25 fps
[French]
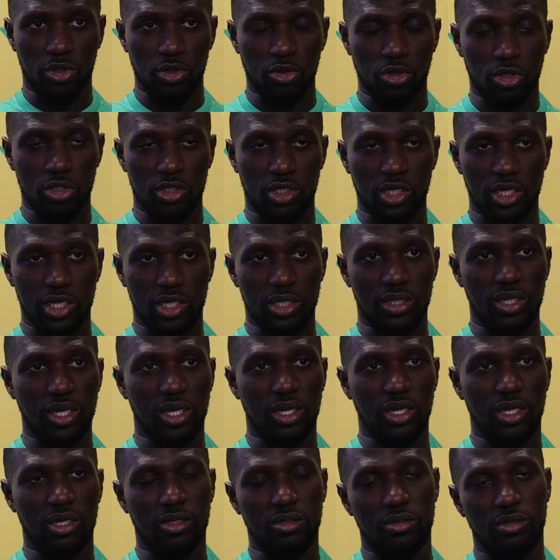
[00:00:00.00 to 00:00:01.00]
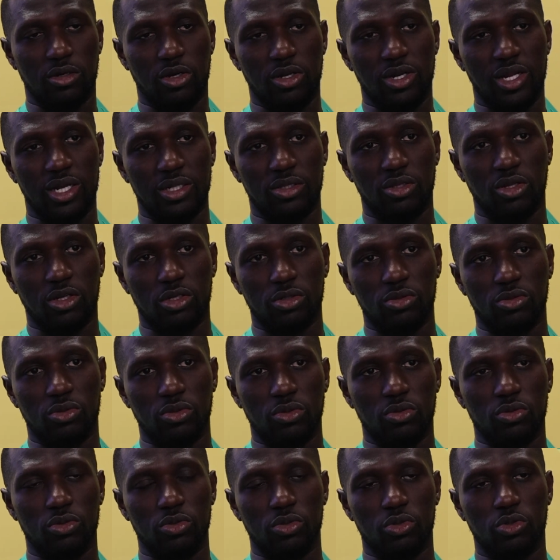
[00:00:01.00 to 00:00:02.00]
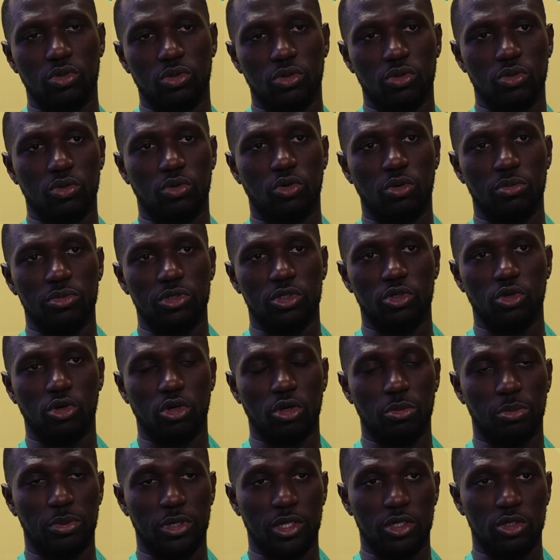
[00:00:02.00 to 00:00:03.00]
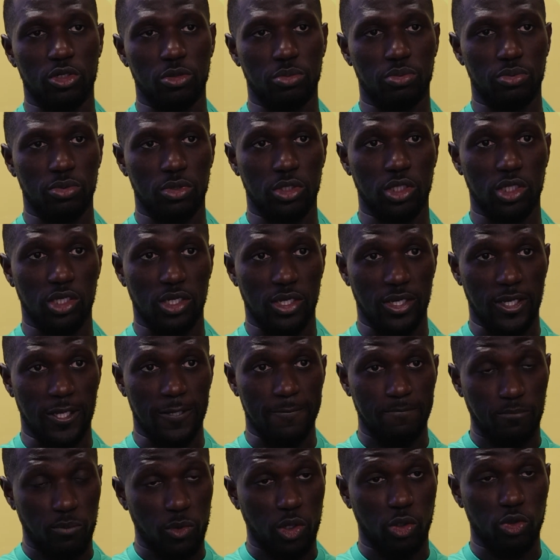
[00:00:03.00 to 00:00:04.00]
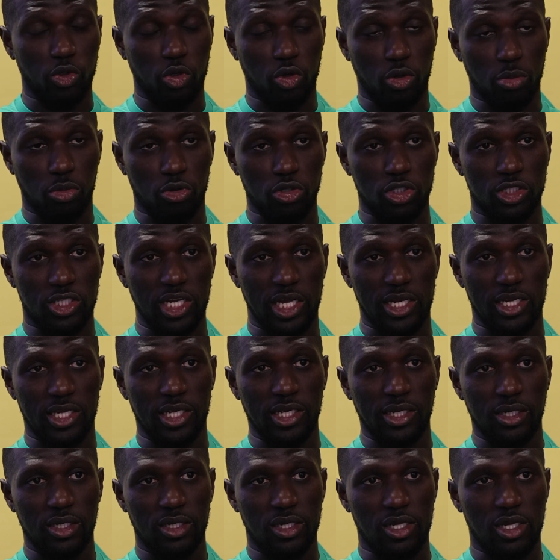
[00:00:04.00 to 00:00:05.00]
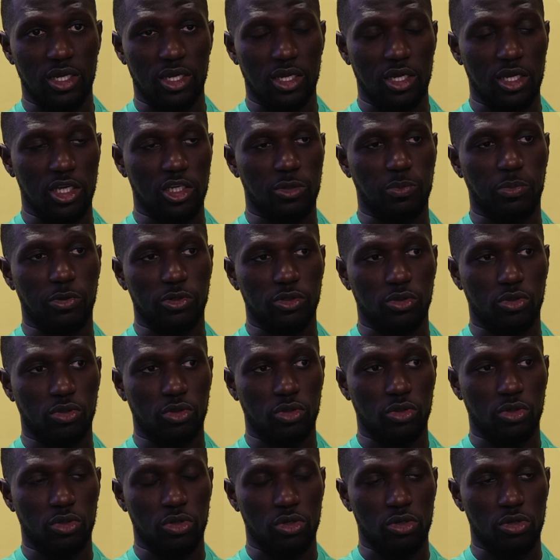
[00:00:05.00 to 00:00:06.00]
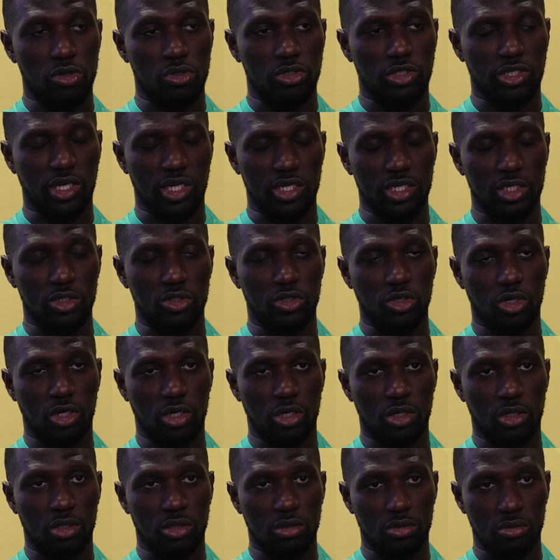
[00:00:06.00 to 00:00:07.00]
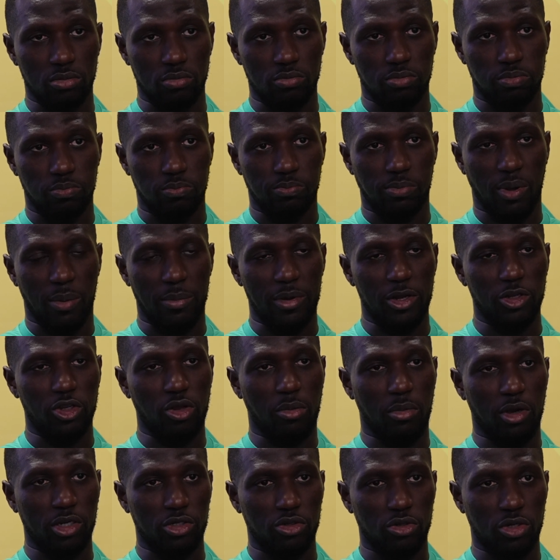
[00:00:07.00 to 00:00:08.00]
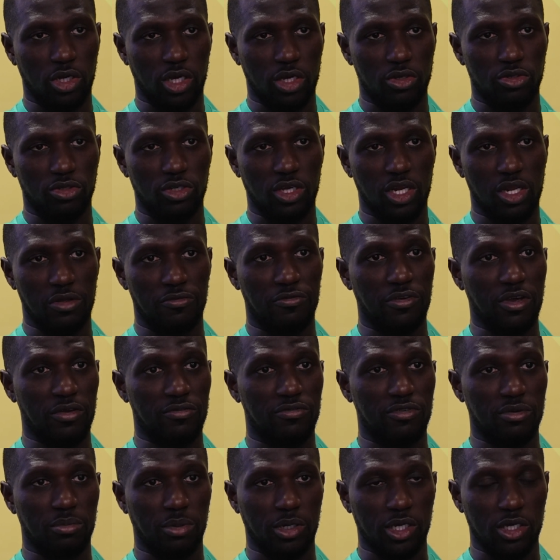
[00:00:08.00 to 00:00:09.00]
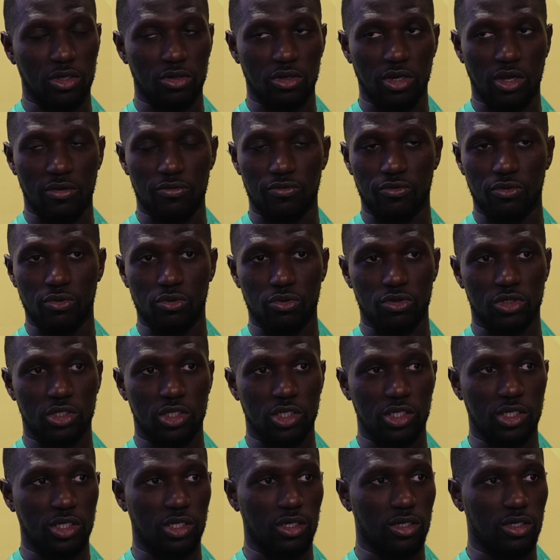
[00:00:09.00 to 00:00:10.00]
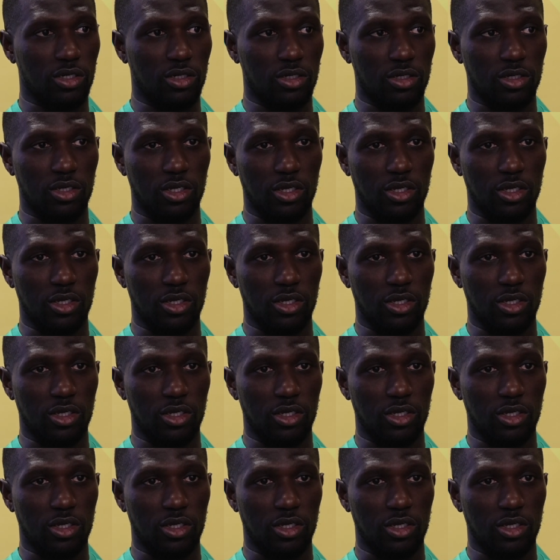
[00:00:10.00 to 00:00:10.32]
nantais était en, attente de, de compétition européenne depuis, de nombreuses années. Et je pense que cette année, durant pas mal de matchs, on a réussi à les faire vibrer. On a vu aussi euh,